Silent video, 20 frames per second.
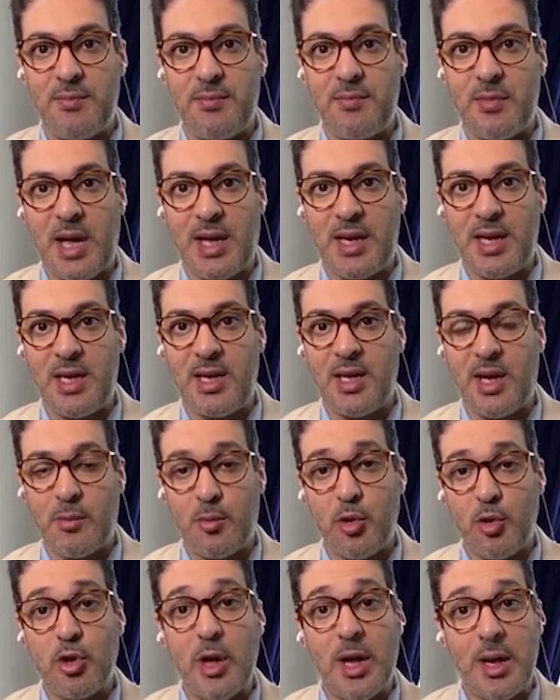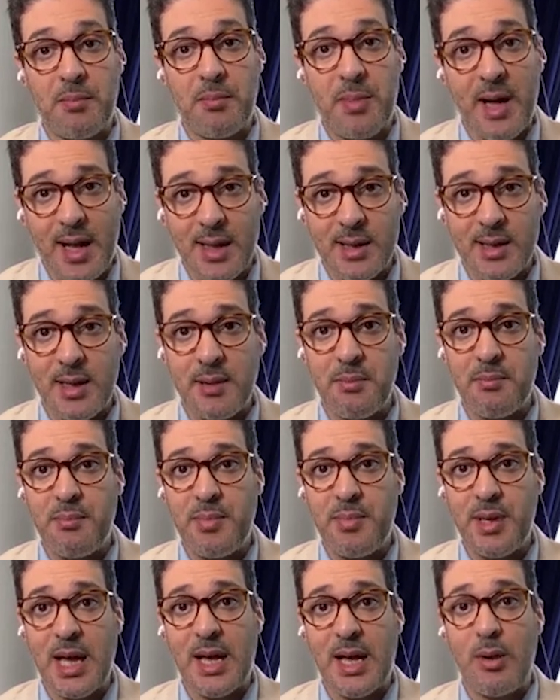يعني يربطها البعض
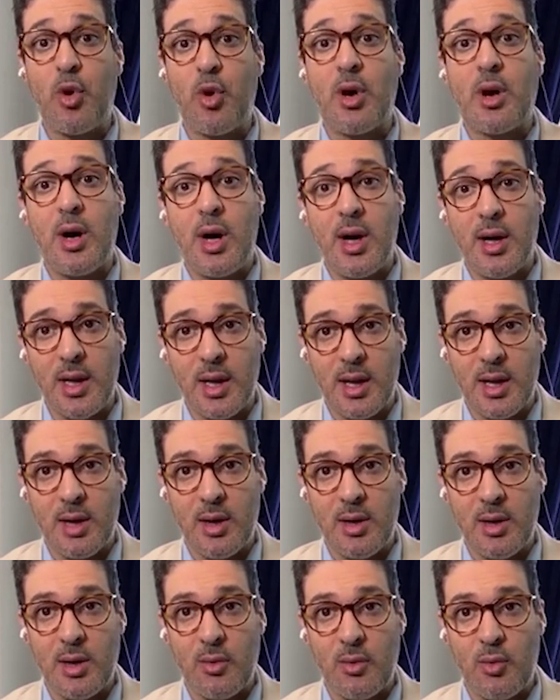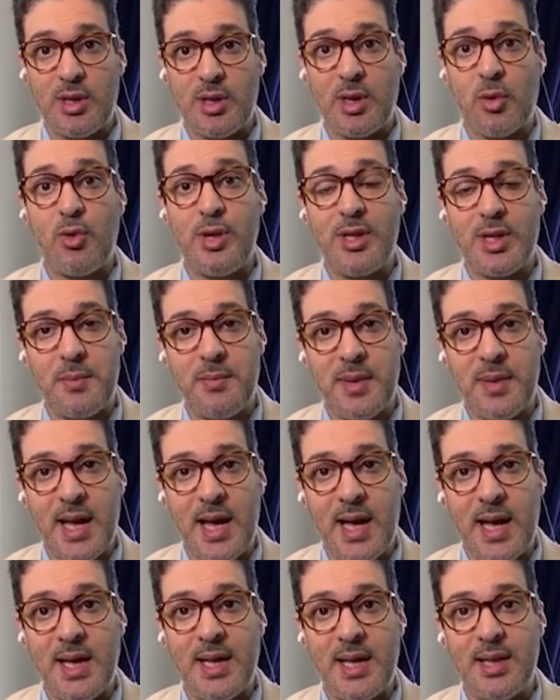بالوقاية وتقوية
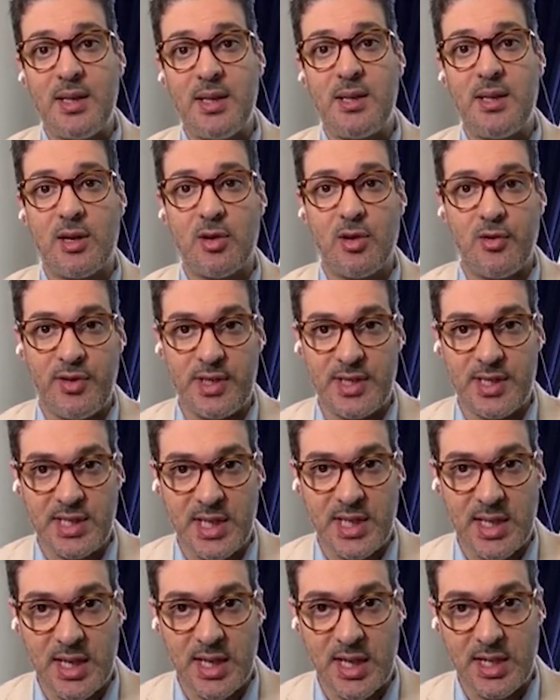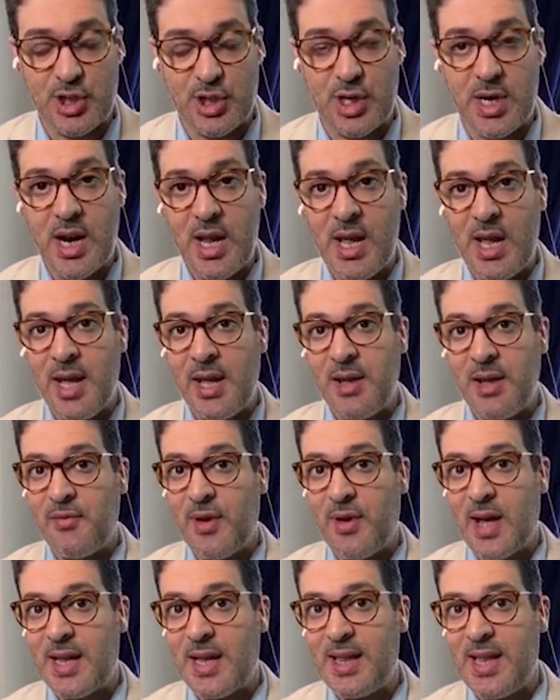المناعة ضد كوفيد 19
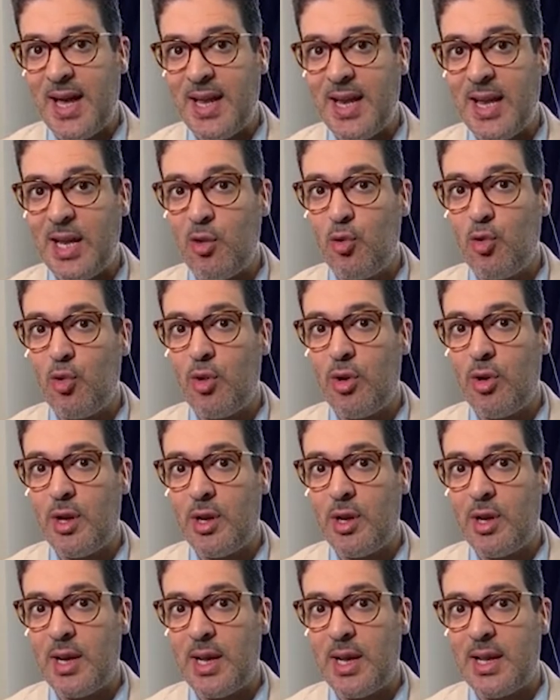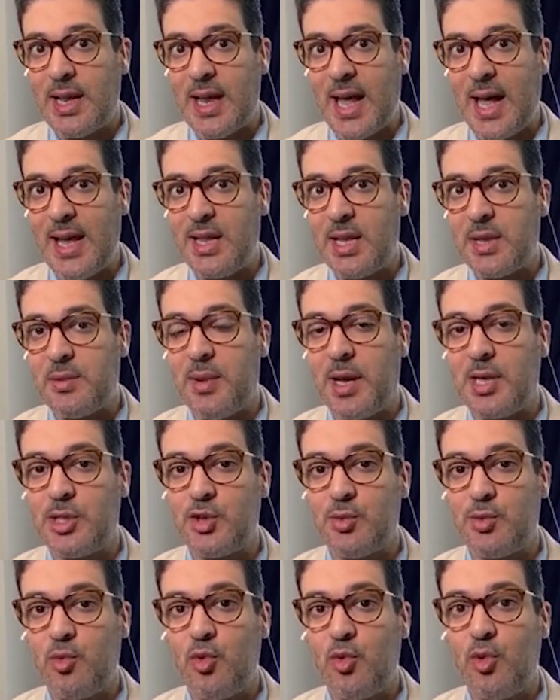فدعنا نتحدث مع
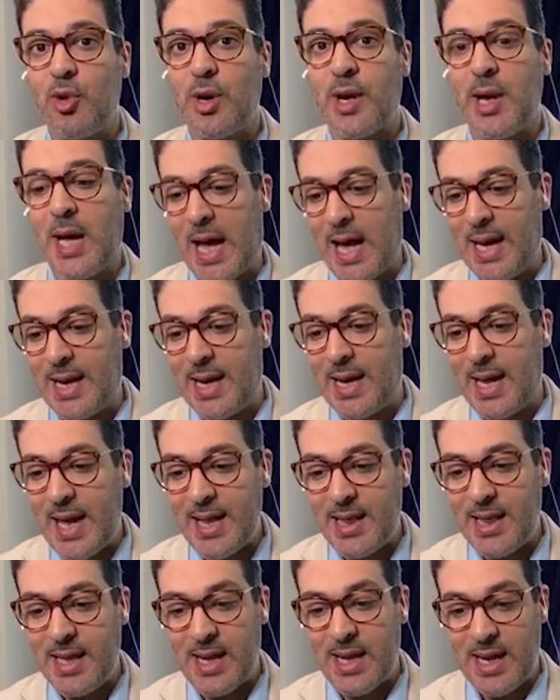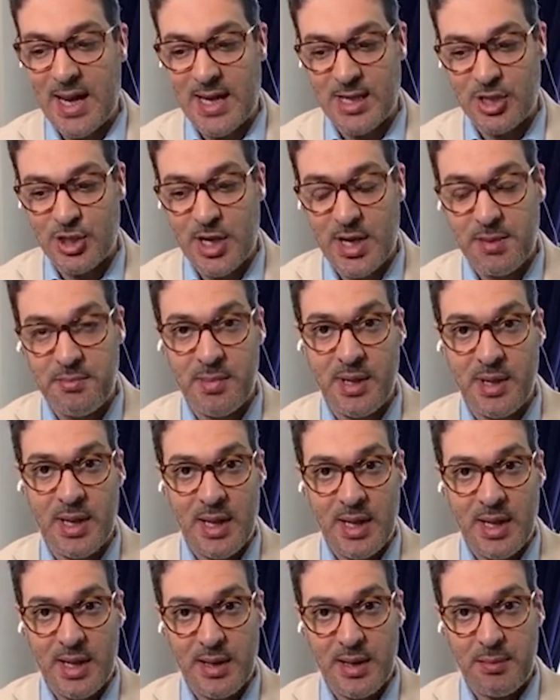الجمهور عن هذه الأعشاب
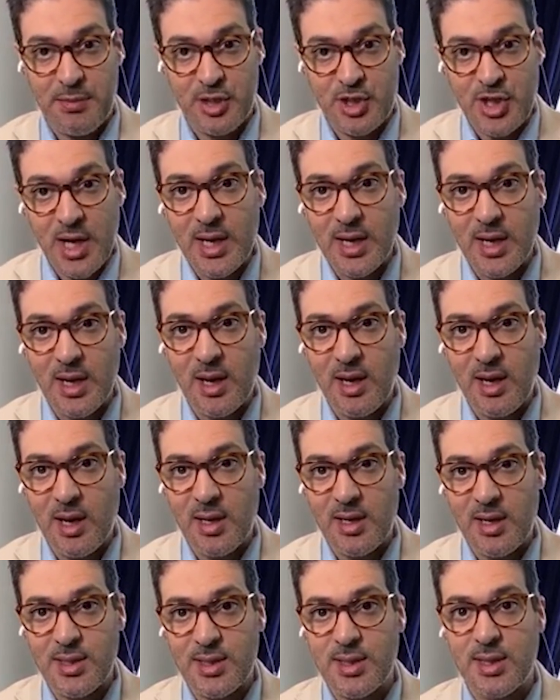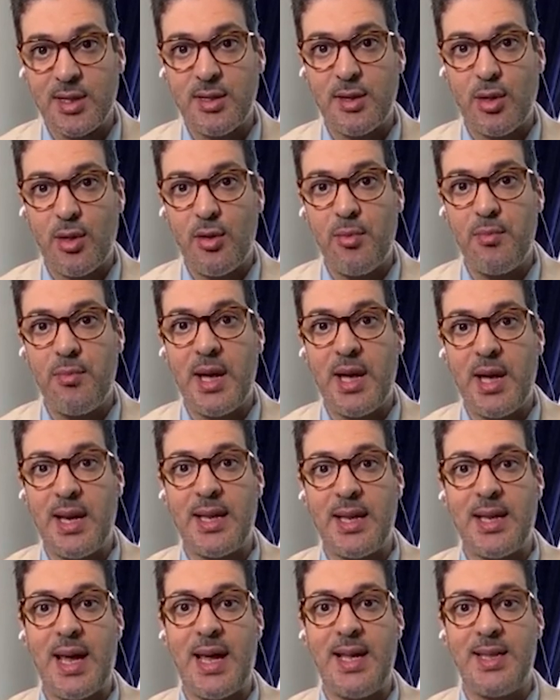بشكل خاص ثم
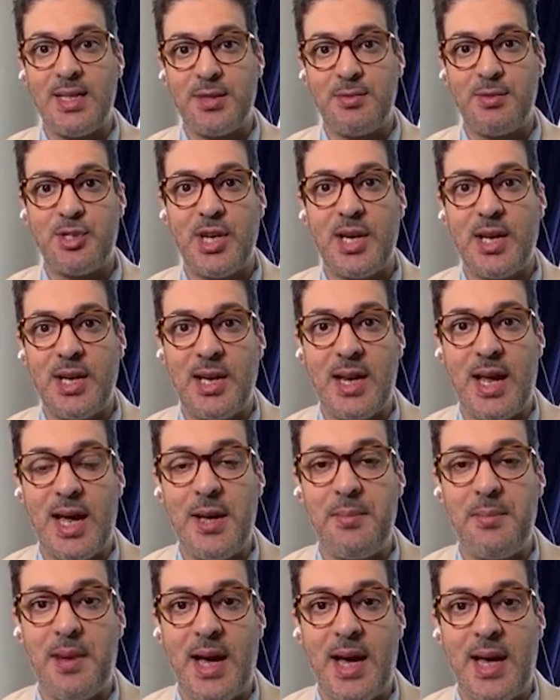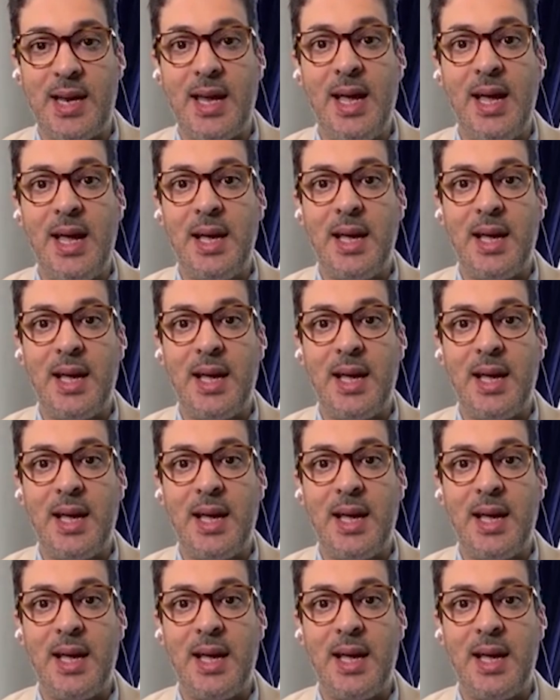نتحدث بشكل عام عن